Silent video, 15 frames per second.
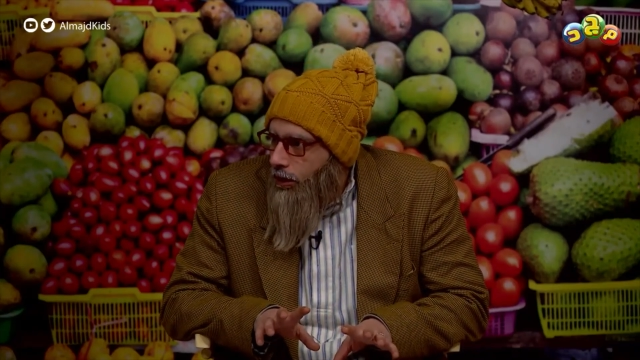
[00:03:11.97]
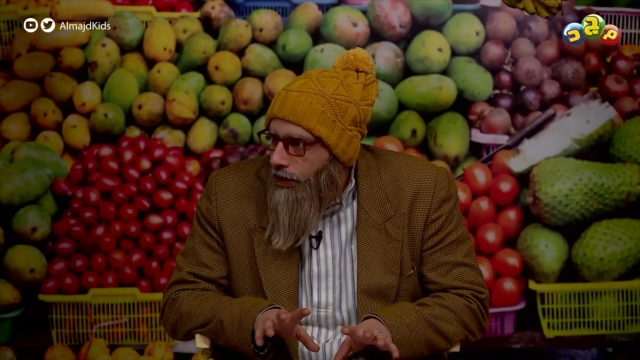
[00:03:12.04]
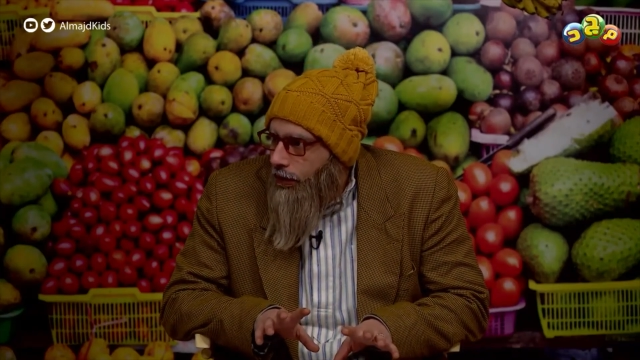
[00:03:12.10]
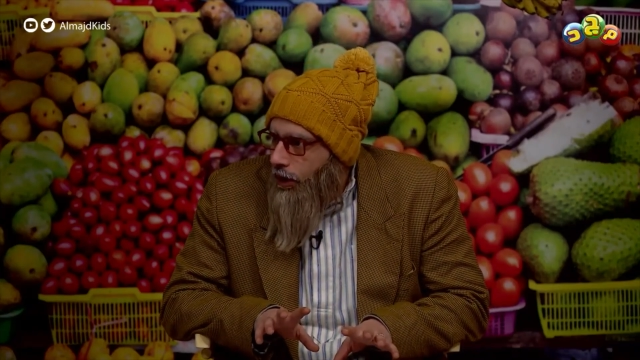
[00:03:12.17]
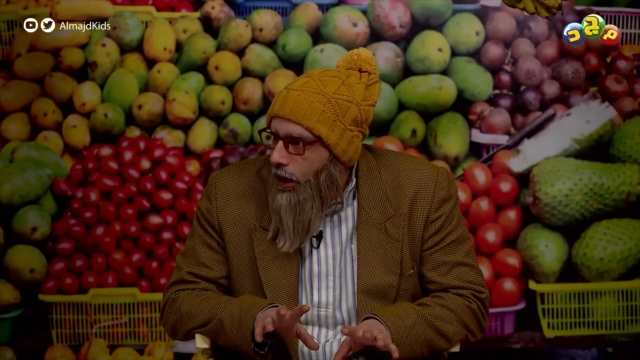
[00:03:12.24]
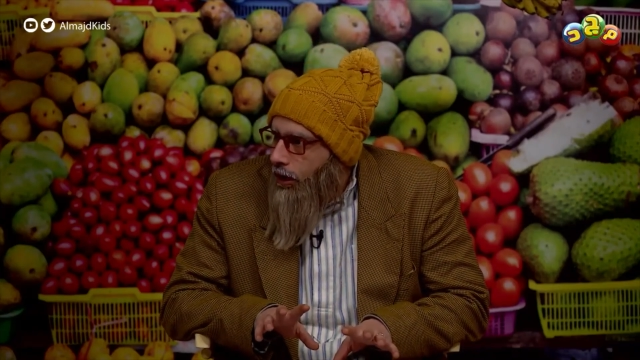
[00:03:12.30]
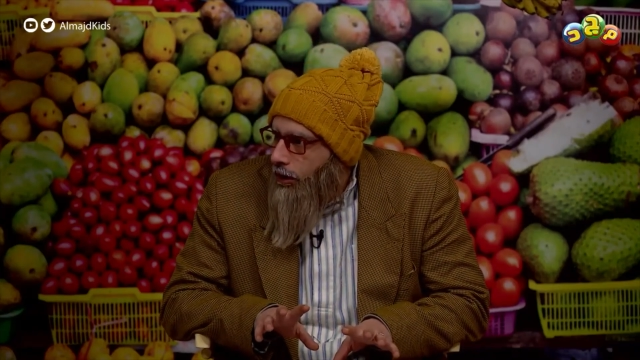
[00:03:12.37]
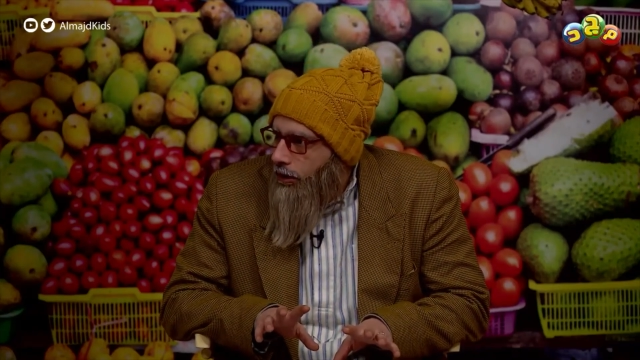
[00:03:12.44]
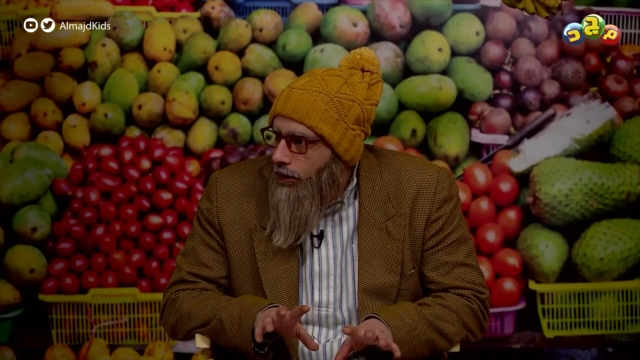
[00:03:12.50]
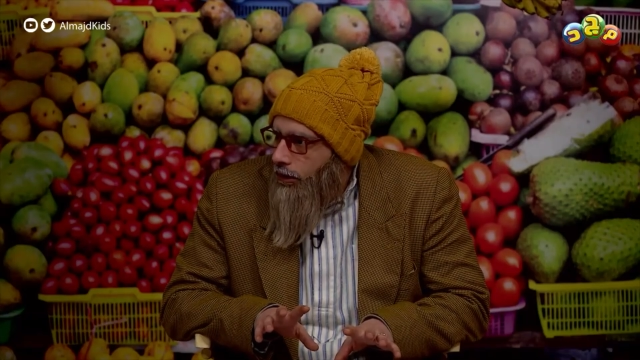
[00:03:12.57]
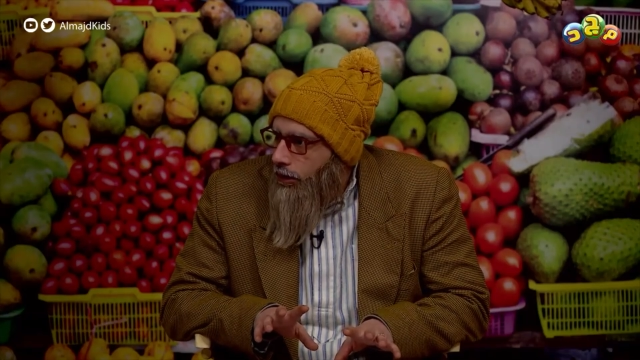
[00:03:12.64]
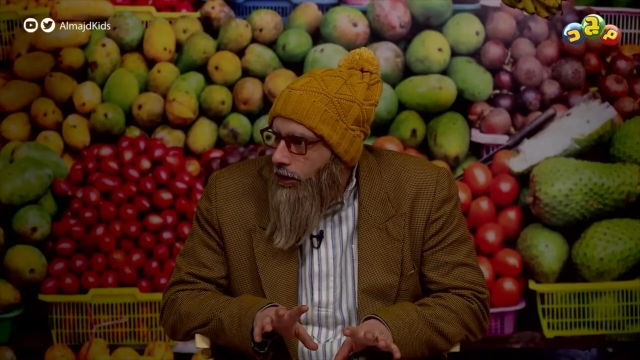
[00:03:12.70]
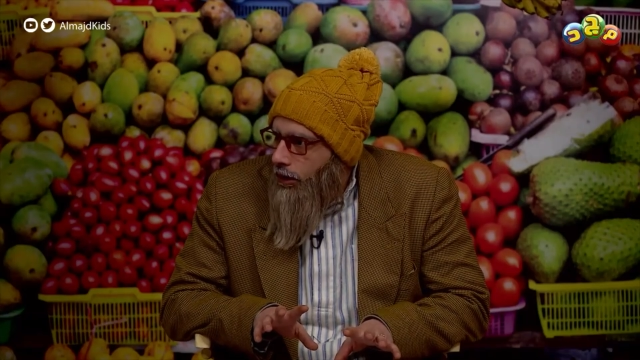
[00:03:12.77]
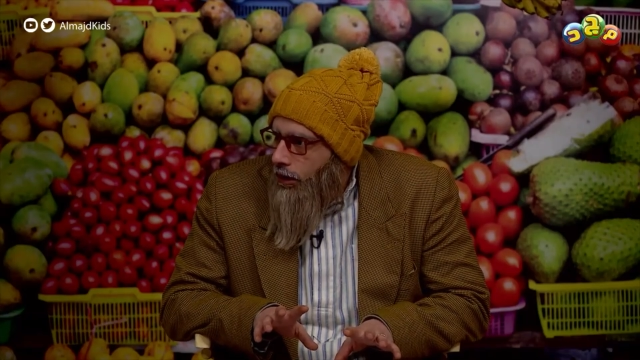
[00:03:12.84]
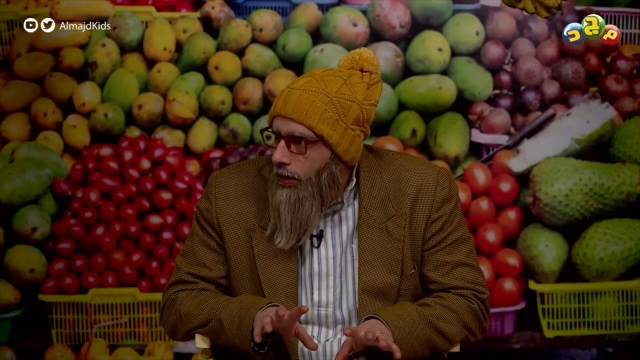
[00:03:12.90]
في الارض
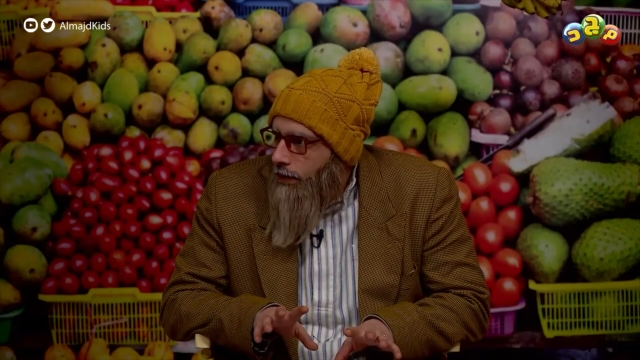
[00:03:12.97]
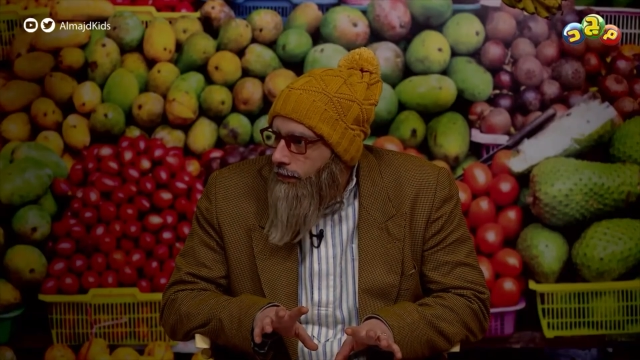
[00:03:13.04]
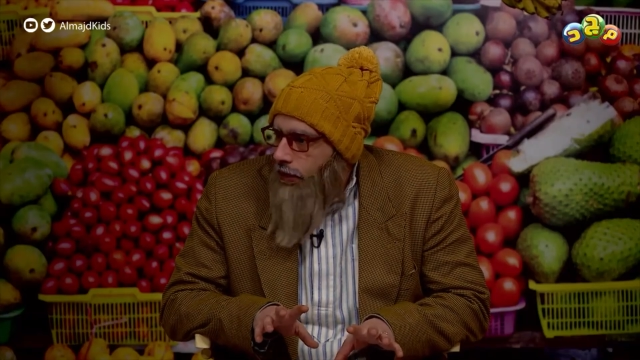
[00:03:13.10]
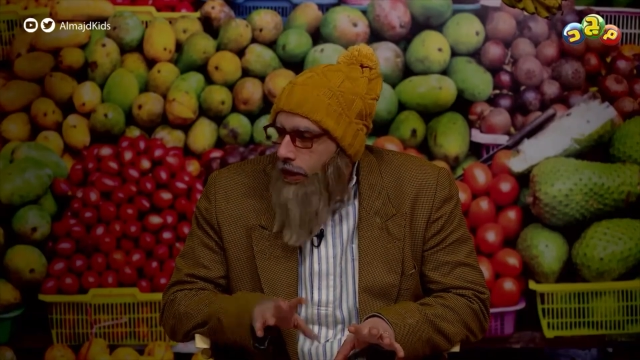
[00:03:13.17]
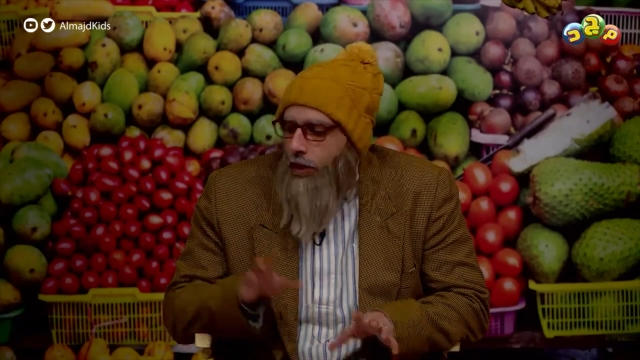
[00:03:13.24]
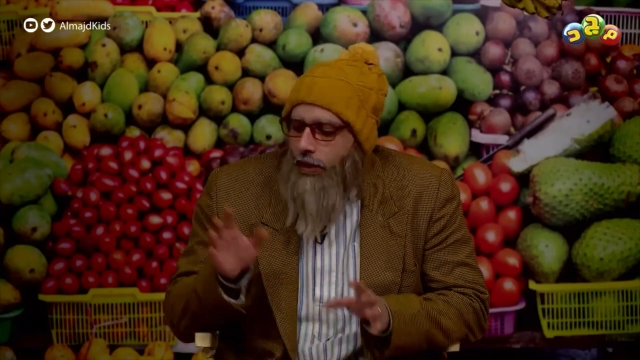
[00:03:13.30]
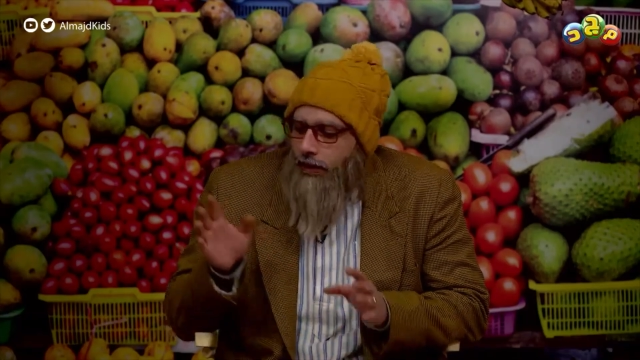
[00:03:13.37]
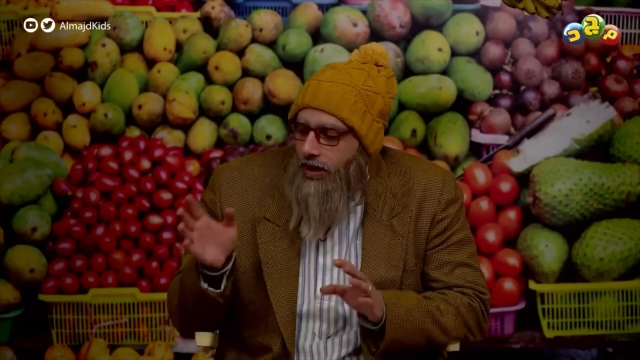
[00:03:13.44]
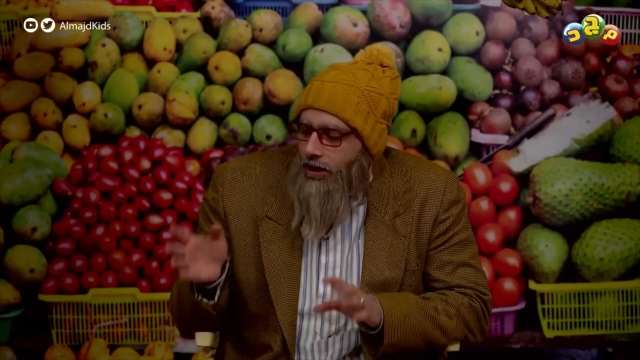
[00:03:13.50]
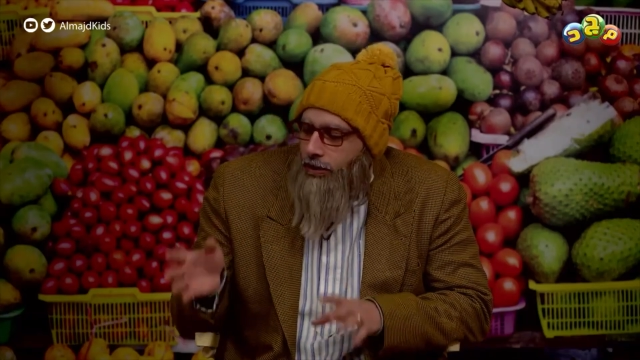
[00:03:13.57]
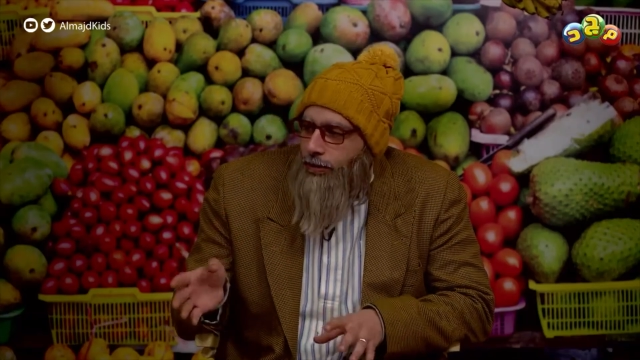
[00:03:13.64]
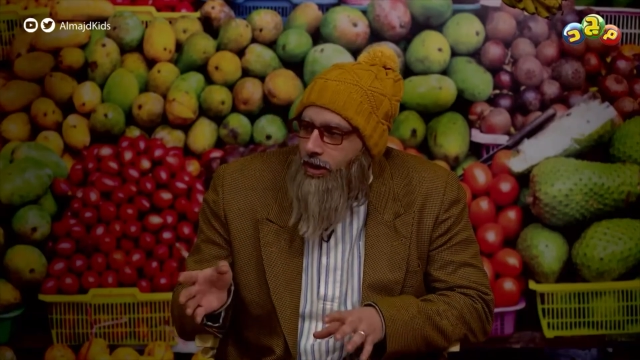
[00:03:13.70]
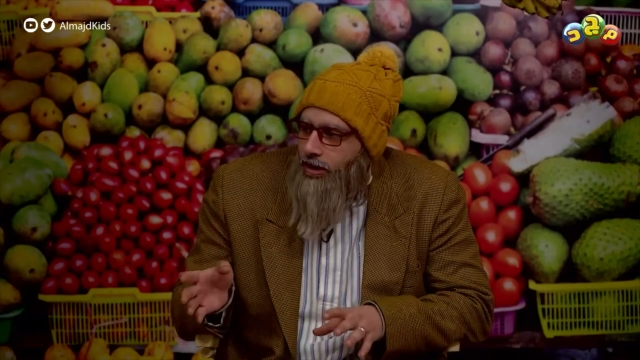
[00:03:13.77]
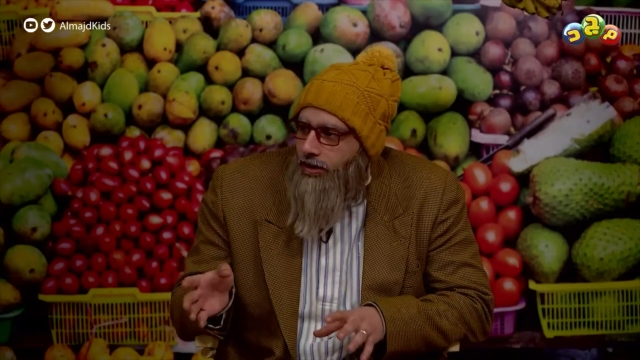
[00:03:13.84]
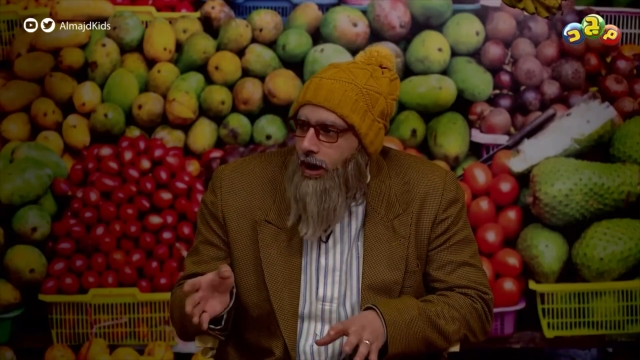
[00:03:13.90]
فهو في ناس
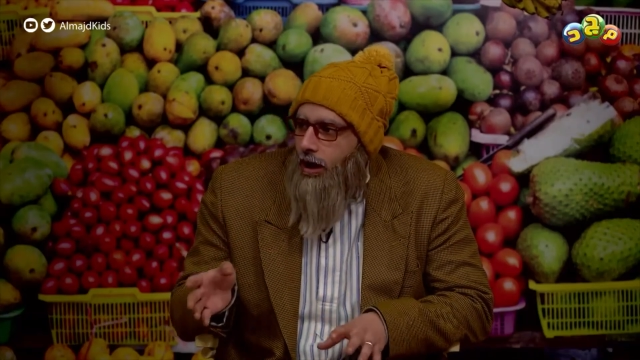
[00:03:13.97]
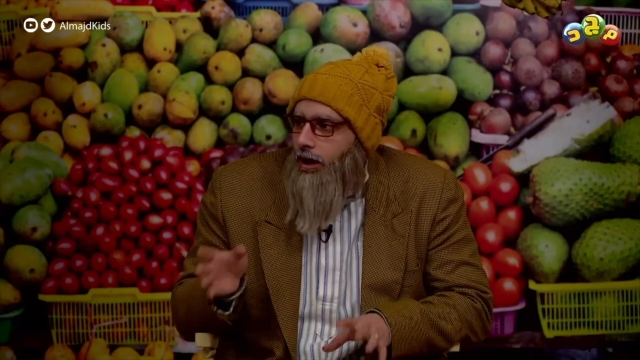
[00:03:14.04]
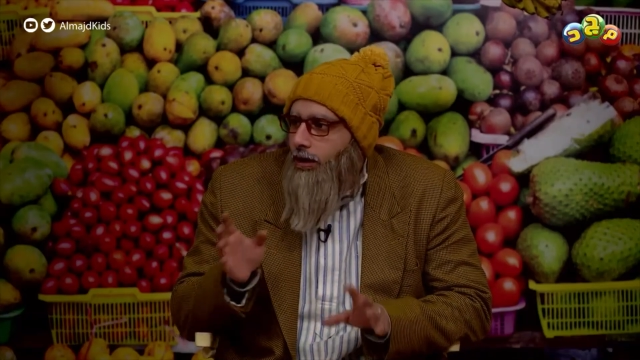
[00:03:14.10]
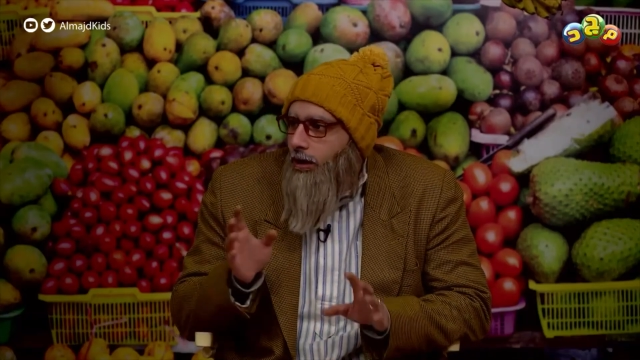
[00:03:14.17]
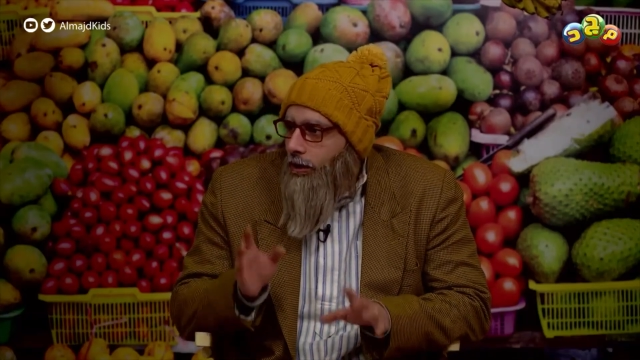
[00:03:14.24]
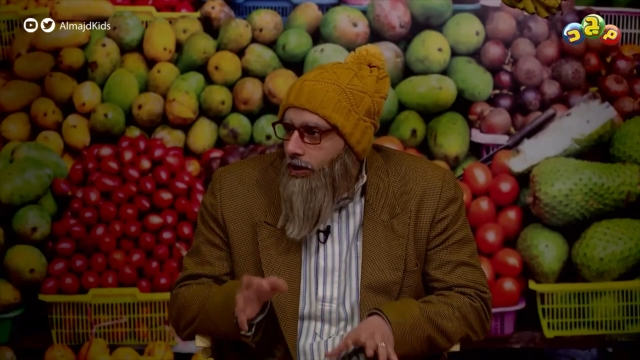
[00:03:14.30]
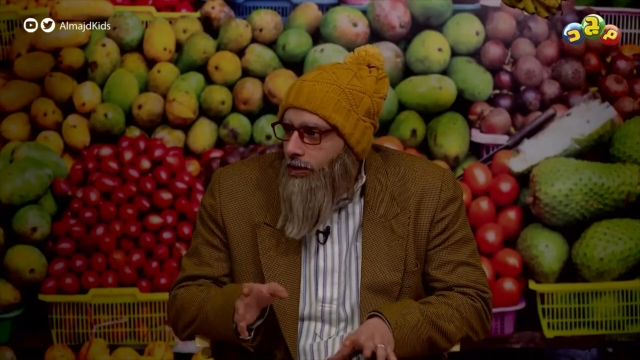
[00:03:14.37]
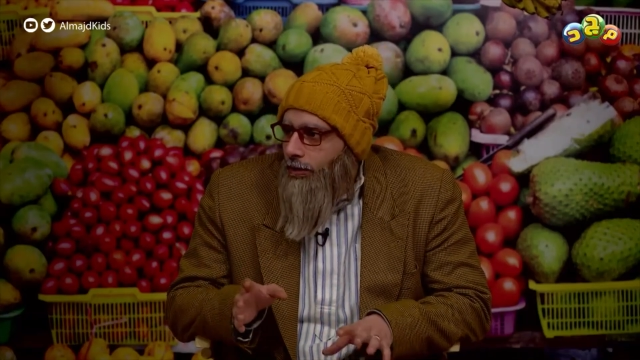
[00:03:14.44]
بتزرع كده وناس